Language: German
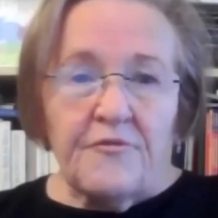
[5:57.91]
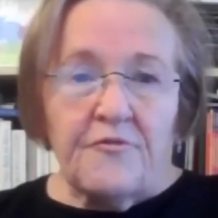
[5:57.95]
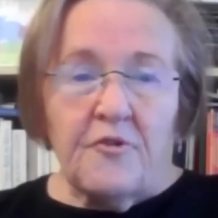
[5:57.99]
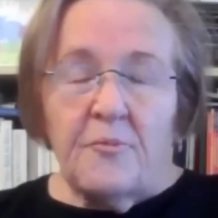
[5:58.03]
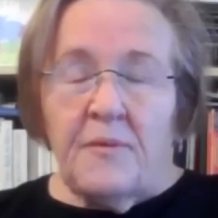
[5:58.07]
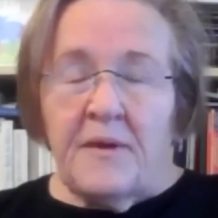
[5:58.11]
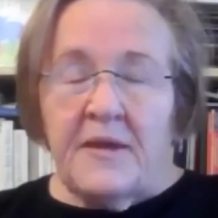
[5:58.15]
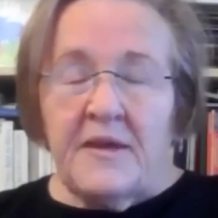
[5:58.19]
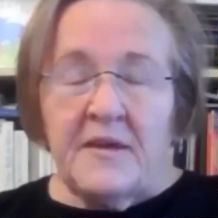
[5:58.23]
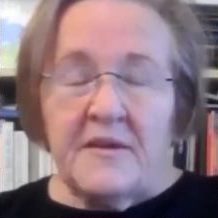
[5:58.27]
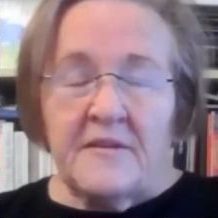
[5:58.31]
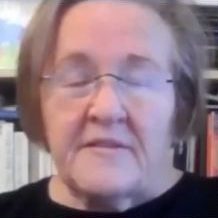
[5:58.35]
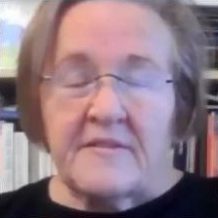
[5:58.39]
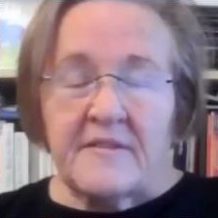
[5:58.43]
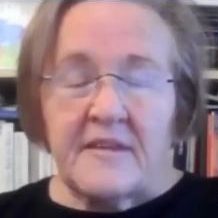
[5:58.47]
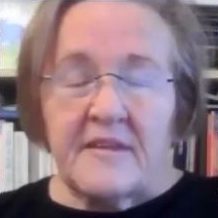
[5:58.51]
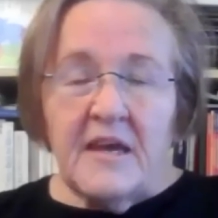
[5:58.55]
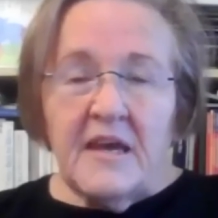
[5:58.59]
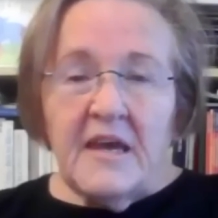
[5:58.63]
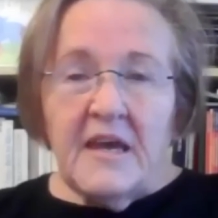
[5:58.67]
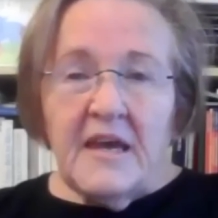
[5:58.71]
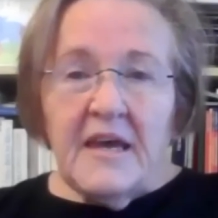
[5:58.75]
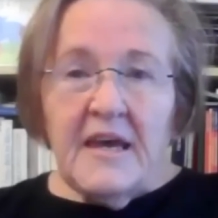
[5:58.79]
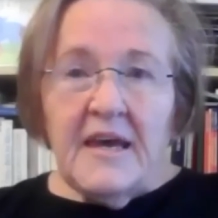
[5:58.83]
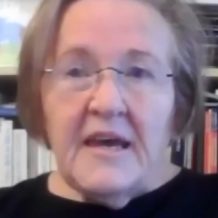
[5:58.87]
Für mich ist,
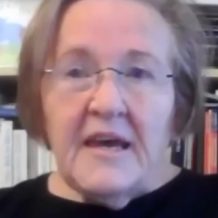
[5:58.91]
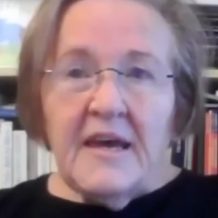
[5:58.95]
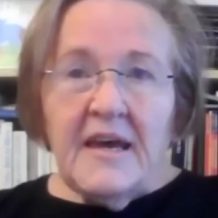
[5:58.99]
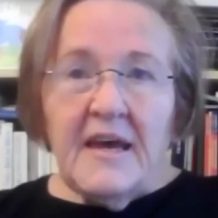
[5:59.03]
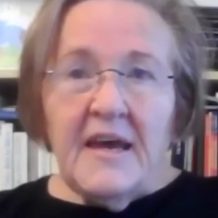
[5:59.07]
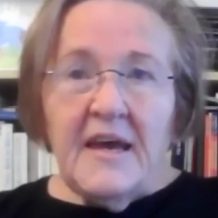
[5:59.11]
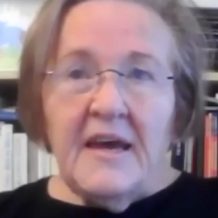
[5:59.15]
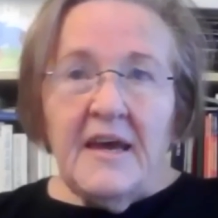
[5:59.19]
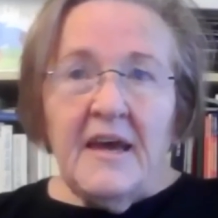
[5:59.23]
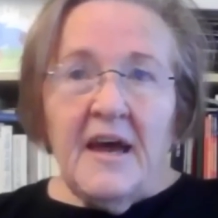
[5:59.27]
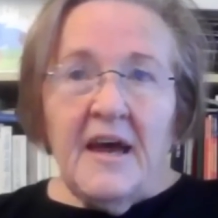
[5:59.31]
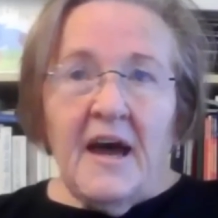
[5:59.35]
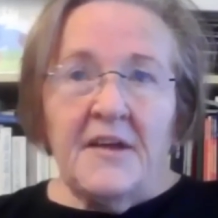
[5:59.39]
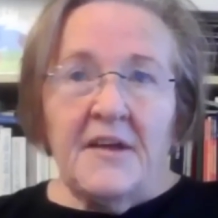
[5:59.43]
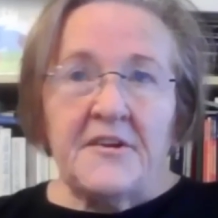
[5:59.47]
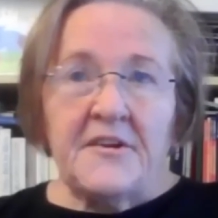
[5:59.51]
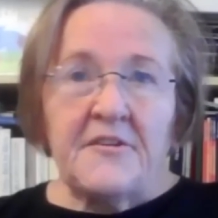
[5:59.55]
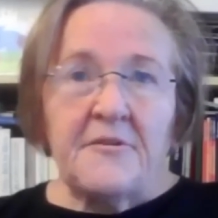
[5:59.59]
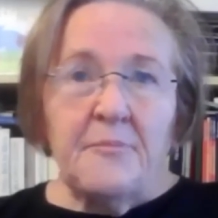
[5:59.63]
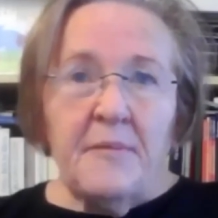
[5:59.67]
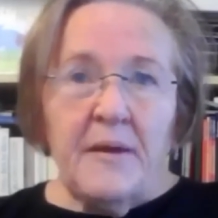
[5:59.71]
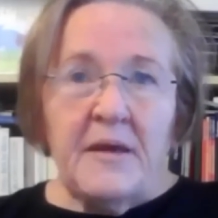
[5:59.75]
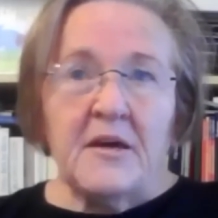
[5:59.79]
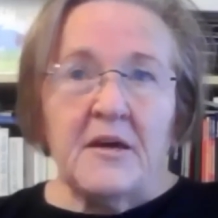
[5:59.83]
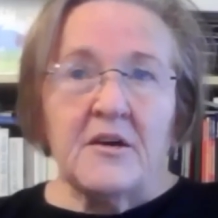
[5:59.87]
äh, hat
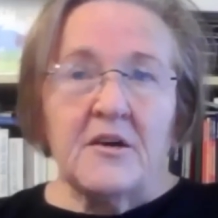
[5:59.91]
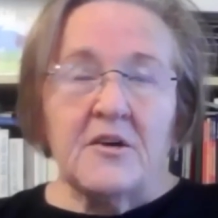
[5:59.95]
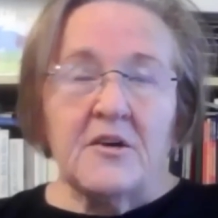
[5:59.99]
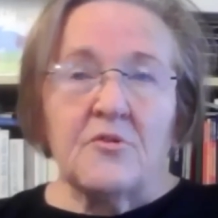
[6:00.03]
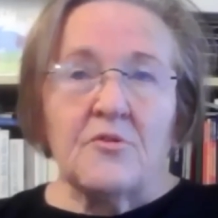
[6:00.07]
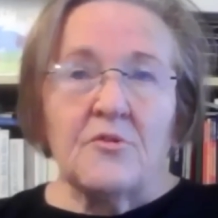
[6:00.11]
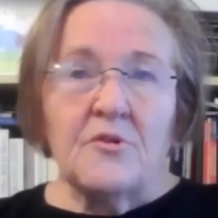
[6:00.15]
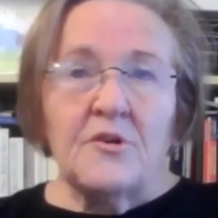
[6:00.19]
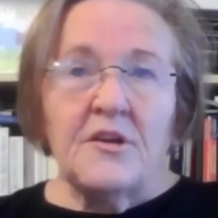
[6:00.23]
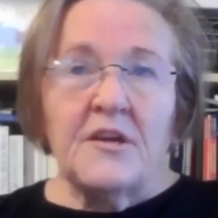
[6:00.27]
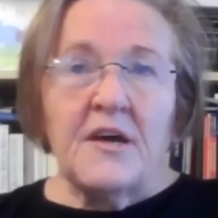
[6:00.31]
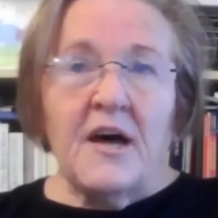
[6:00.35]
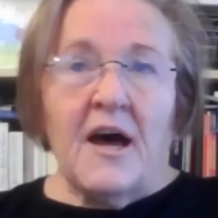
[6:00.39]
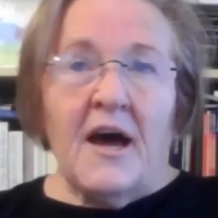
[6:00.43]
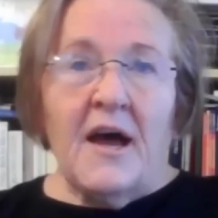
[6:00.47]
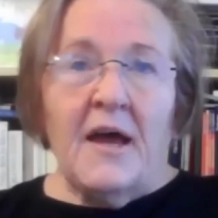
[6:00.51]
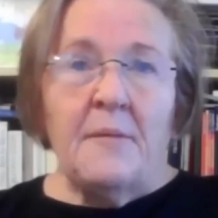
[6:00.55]
das mehrere Gründe.